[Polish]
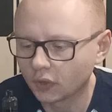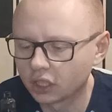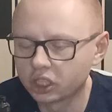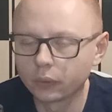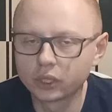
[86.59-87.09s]

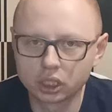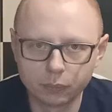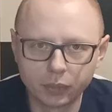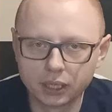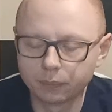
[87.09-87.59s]
grzałeczki
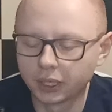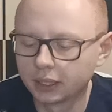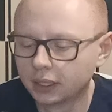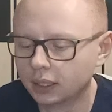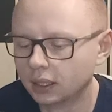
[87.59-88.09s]

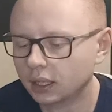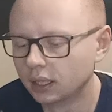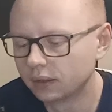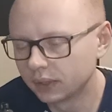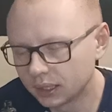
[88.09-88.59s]
PMP,
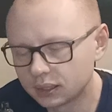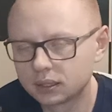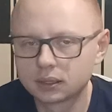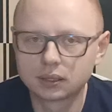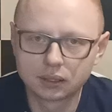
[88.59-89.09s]

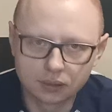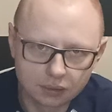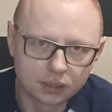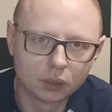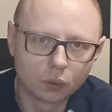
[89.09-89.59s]
więc
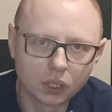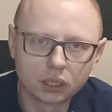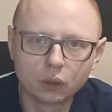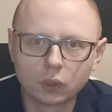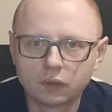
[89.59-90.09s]
tyłka
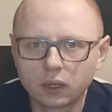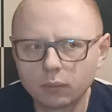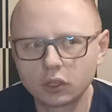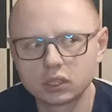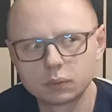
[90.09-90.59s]
nie
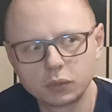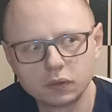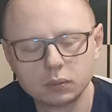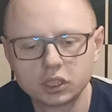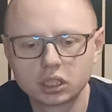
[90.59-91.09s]
urywałem, chociaż
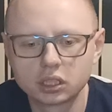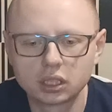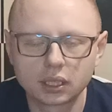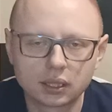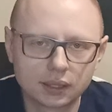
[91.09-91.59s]
powiem
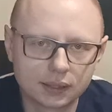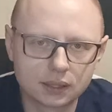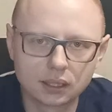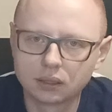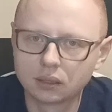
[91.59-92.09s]
szczerze, jak na te
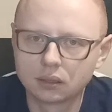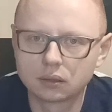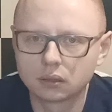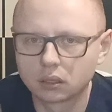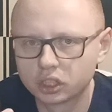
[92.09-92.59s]

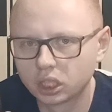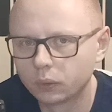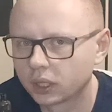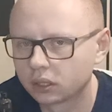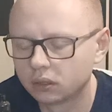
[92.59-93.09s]
ceny
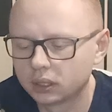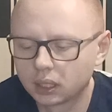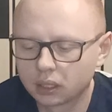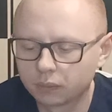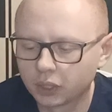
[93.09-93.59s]
grzałek, to i
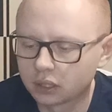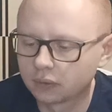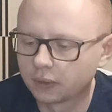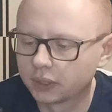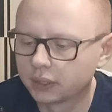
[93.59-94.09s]
tak
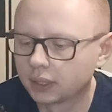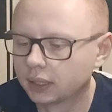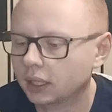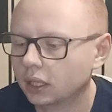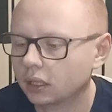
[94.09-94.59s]
bardzo fajnie
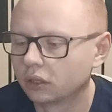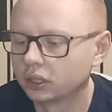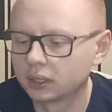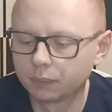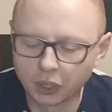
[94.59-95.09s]
to
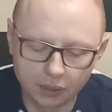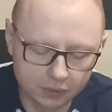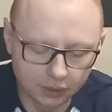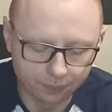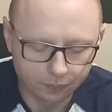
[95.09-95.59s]
się
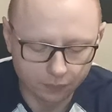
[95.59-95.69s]
sprawdza.